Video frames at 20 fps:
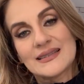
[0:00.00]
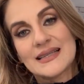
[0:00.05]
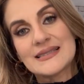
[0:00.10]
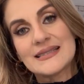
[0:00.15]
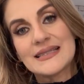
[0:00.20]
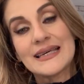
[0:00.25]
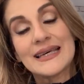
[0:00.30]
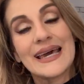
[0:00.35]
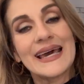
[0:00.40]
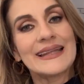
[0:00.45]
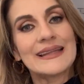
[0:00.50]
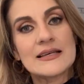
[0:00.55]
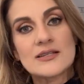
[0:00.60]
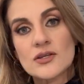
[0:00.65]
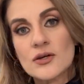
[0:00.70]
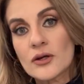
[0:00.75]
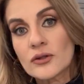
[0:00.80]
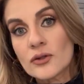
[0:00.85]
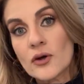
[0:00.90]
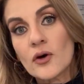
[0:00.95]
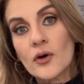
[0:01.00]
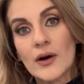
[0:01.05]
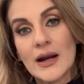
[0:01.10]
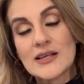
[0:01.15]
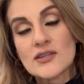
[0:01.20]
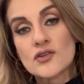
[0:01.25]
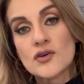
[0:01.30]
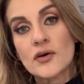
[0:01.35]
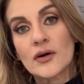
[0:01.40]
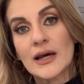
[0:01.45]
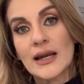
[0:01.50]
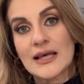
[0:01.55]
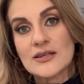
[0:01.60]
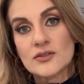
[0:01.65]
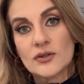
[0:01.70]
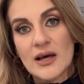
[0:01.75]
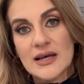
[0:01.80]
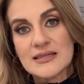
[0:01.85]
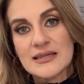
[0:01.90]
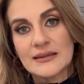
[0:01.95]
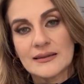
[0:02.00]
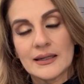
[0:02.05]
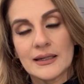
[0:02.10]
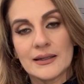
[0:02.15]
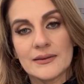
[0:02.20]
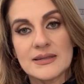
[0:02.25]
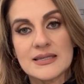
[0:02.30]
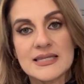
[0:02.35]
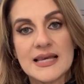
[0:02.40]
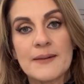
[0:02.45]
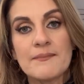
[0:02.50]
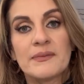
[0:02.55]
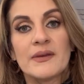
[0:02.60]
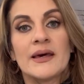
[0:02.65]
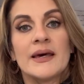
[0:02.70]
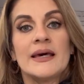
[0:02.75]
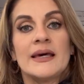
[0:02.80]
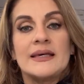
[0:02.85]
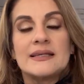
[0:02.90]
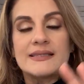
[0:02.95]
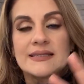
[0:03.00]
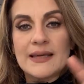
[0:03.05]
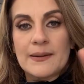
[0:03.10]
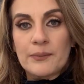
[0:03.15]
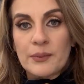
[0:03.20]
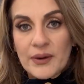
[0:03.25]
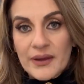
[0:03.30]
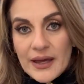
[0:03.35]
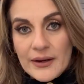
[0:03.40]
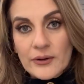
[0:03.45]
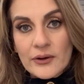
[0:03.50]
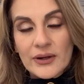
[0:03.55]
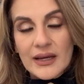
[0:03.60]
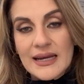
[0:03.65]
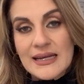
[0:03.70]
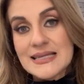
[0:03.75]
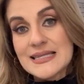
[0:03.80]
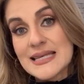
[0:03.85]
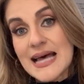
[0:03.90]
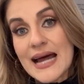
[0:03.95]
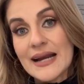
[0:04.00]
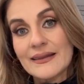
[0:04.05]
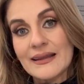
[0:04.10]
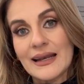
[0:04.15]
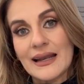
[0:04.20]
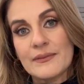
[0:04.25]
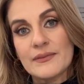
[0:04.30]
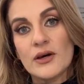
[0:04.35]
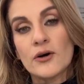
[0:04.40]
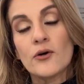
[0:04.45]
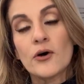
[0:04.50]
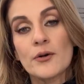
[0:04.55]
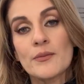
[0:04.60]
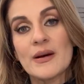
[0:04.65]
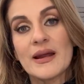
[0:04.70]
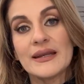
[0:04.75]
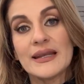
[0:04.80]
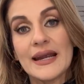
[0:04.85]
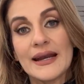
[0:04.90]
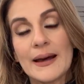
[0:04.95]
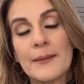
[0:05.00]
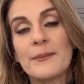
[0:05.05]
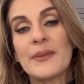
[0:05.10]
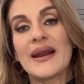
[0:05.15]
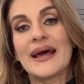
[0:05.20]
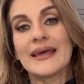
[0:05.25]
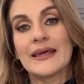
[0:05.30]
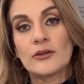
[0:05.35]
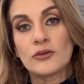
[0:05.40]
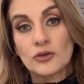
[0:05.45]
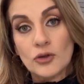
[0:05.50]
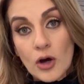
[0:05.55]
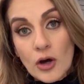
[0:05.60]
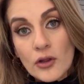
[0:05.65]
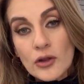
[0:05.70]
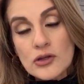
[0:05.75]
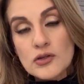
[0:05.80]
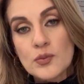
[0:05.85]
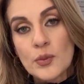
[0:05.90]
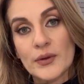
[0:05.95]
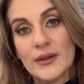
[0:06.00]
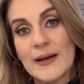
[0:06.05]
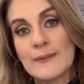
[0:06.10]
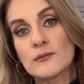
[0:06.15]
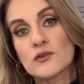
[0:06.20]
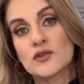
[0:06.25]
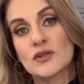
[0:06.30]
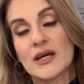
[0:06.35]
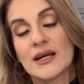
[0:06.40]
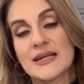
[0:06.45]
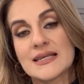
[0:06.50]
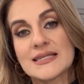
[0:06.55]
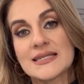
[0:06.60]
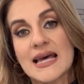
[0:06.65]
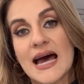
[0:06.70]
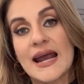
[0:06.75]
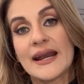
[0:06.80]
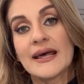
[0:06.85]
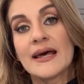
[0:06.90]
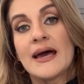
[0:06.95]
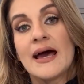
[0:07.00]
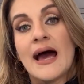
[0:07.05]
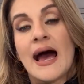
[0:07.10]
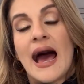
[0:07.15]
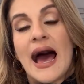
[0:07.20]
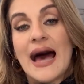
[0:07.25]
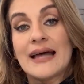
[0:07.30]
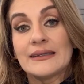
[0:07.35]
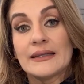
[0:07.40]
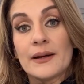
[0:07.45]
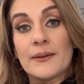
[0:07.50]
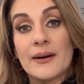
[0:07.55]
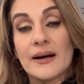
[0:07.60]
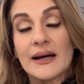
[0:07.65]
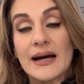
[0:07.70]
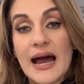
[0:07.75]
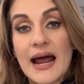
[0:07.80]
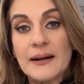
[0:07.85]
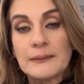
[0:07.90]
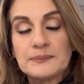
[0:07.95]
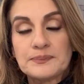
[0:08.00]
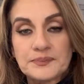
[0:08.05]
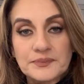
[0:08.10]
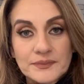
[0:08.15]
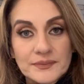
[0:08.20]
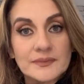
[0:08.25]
Así que deseo de todo corazón que las cosas en Televisa se puedan organizar de la mejor manera para que todos podamos regresar a trabajar